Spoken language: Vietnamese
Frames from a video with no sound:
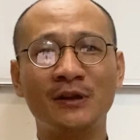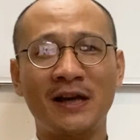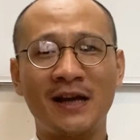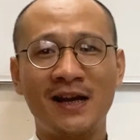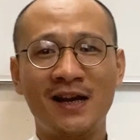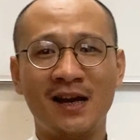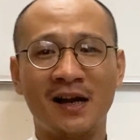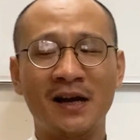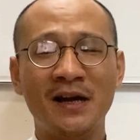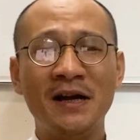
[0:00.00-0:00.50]

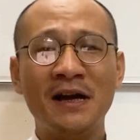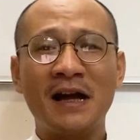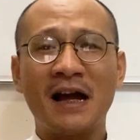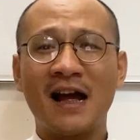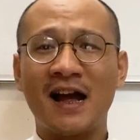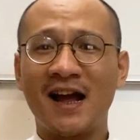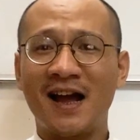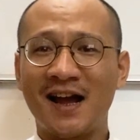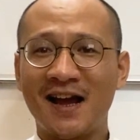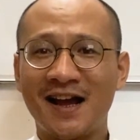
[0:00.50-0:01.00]
thế là
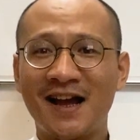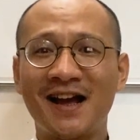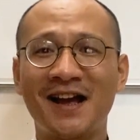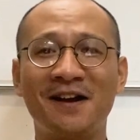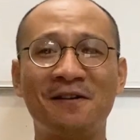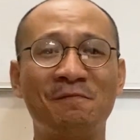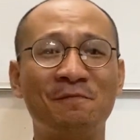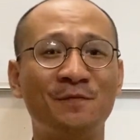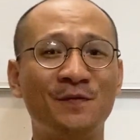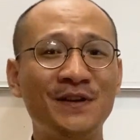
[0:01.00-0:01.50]

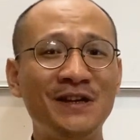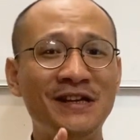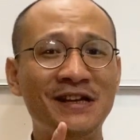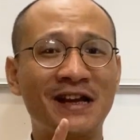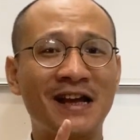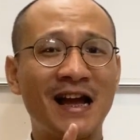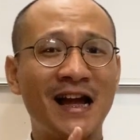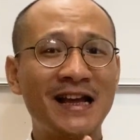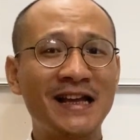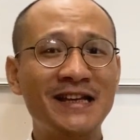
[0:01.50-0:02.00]
à,
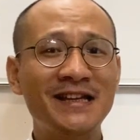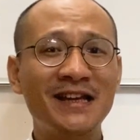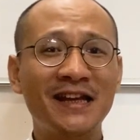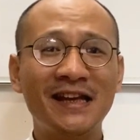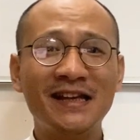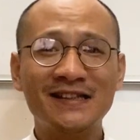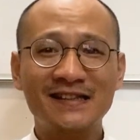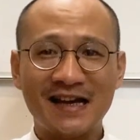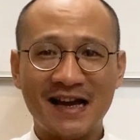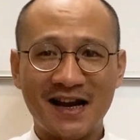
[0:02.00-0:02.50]
vì cái anh kia
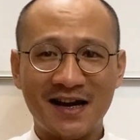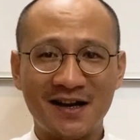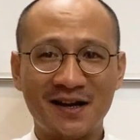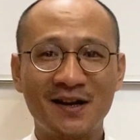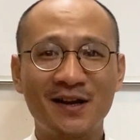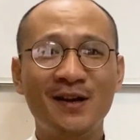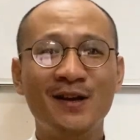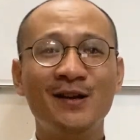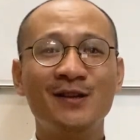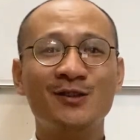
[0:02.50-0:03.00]
anh ấy gian
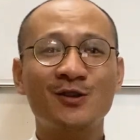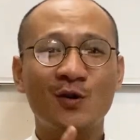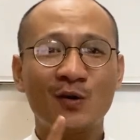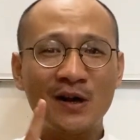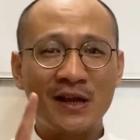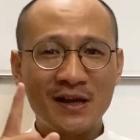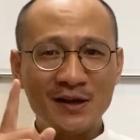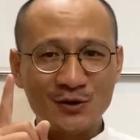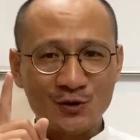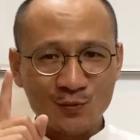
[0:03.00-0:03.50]
cho
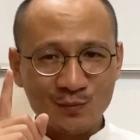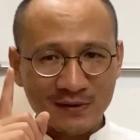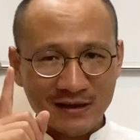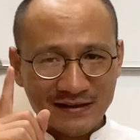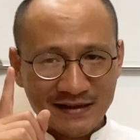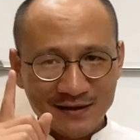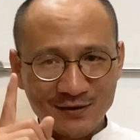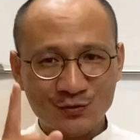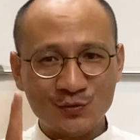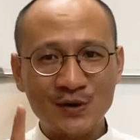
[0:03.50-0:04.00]
nên chúng ta
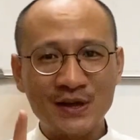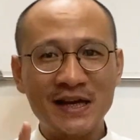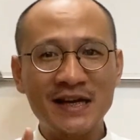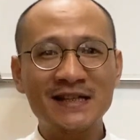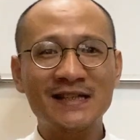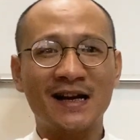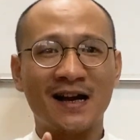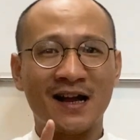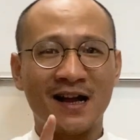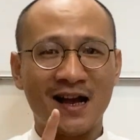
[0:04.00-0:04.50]
sẽ suy
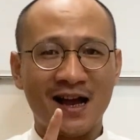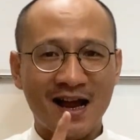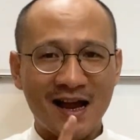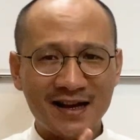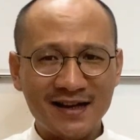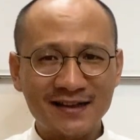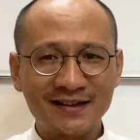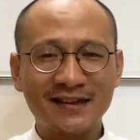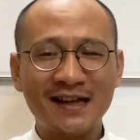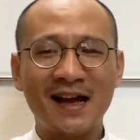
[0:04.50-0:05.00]
nghĩ rằng
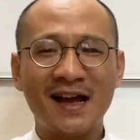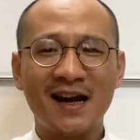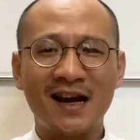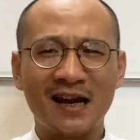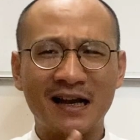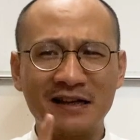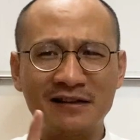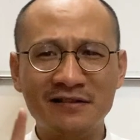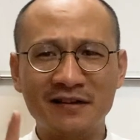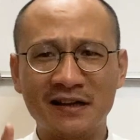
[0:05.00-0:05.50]
anh ta
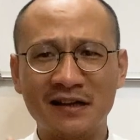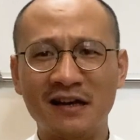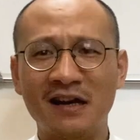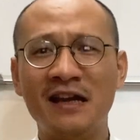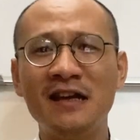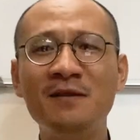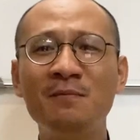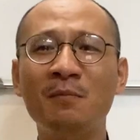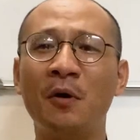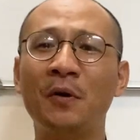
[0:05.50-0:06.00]
là người
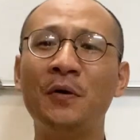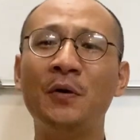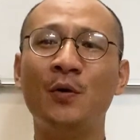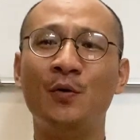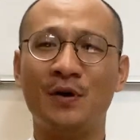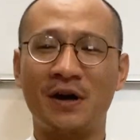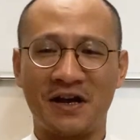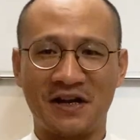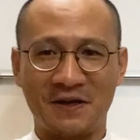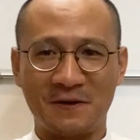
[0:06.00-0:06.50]
lấy món
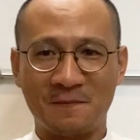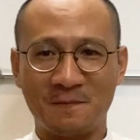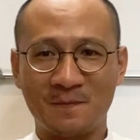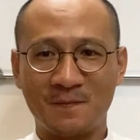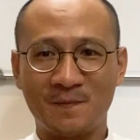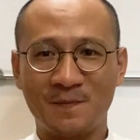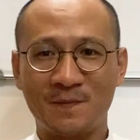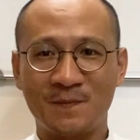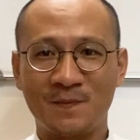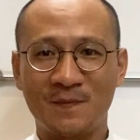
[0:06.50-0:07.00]
đồ này.
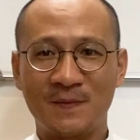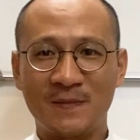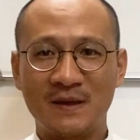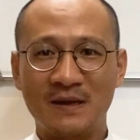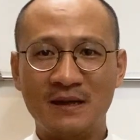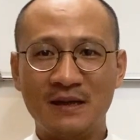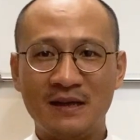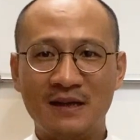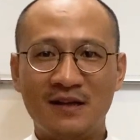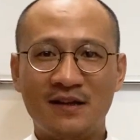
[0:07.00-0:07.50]

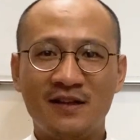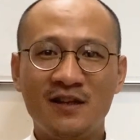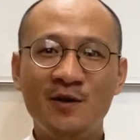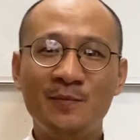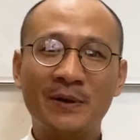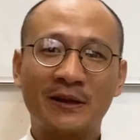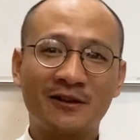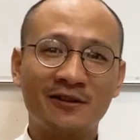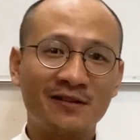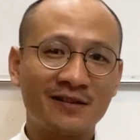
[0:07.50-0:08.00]

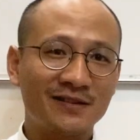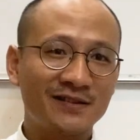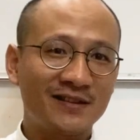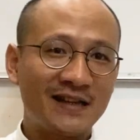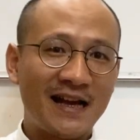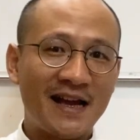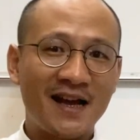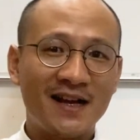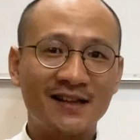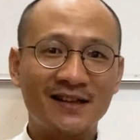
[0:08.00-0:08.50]
Nhưng mà thực
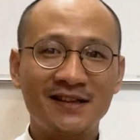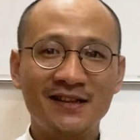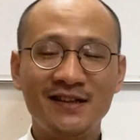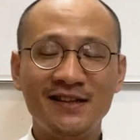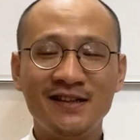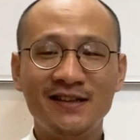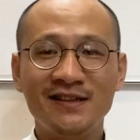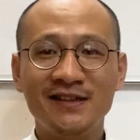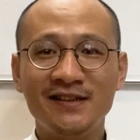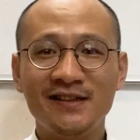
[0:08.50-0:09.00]
ra
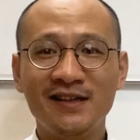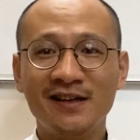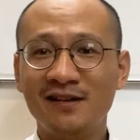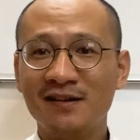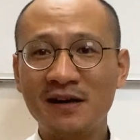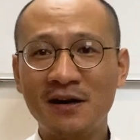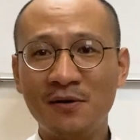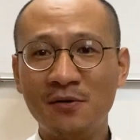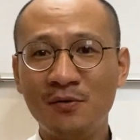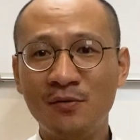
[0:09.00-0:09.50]
thì
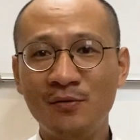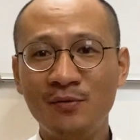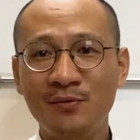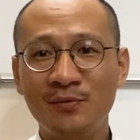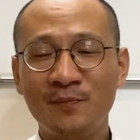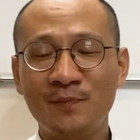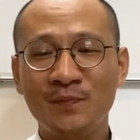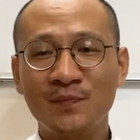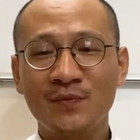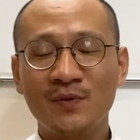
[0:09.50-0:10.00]
nhỡ đâu
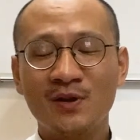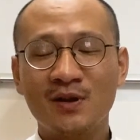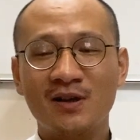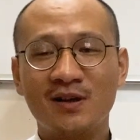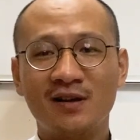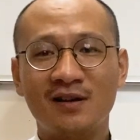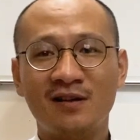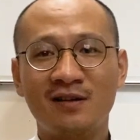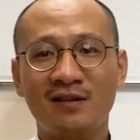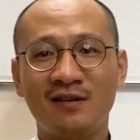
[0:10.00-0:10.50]

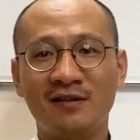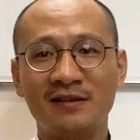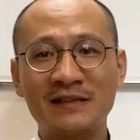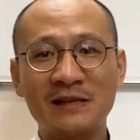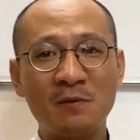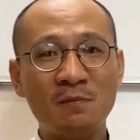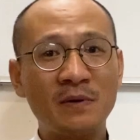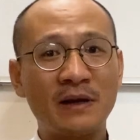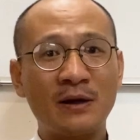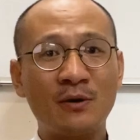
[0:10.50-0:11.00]
ở
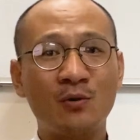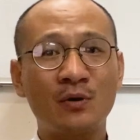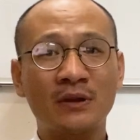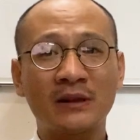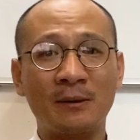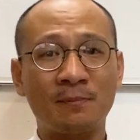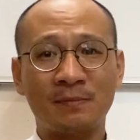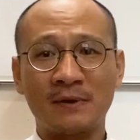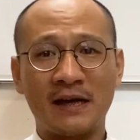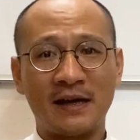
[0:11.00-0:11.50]
trong cái
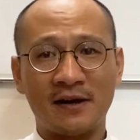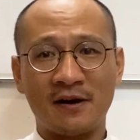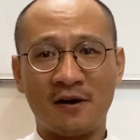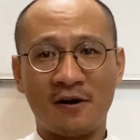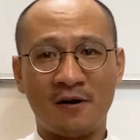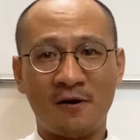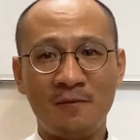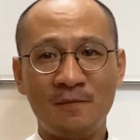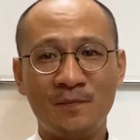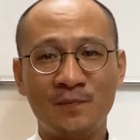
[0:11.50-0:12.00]
tập thể
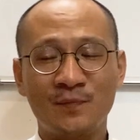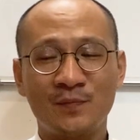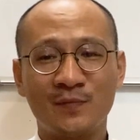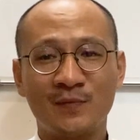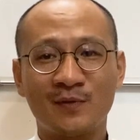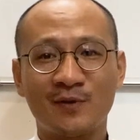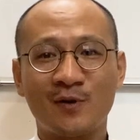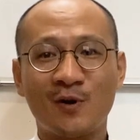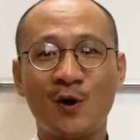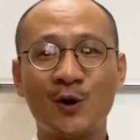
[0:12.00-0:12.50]
đó
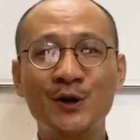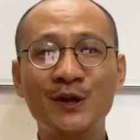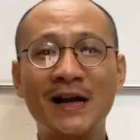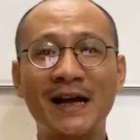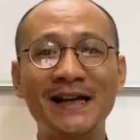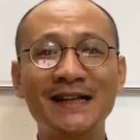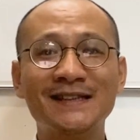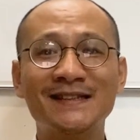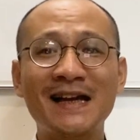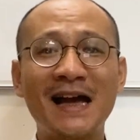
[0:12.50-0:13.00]
có những
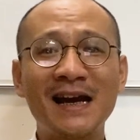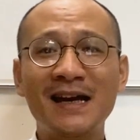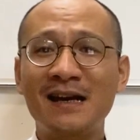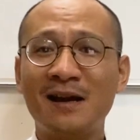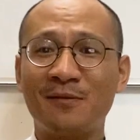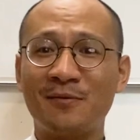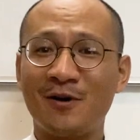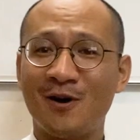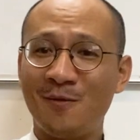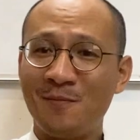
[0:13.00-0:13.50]
anh gian
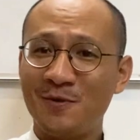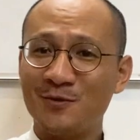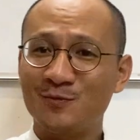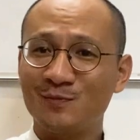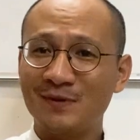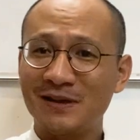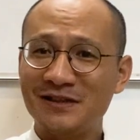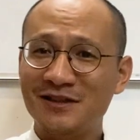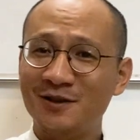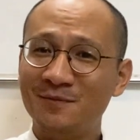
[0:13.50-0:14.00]
nào đó mà
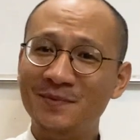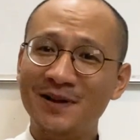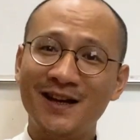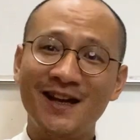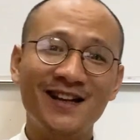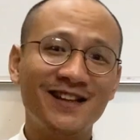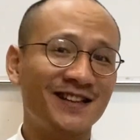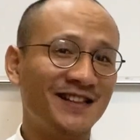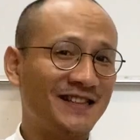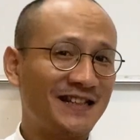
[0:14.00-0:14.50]
chúng ta chưa biết
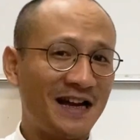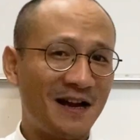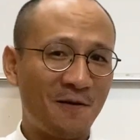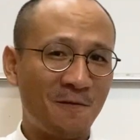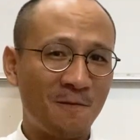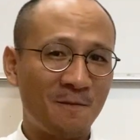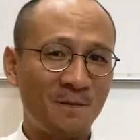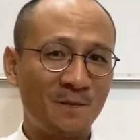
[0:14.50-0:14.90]
hết thì sao?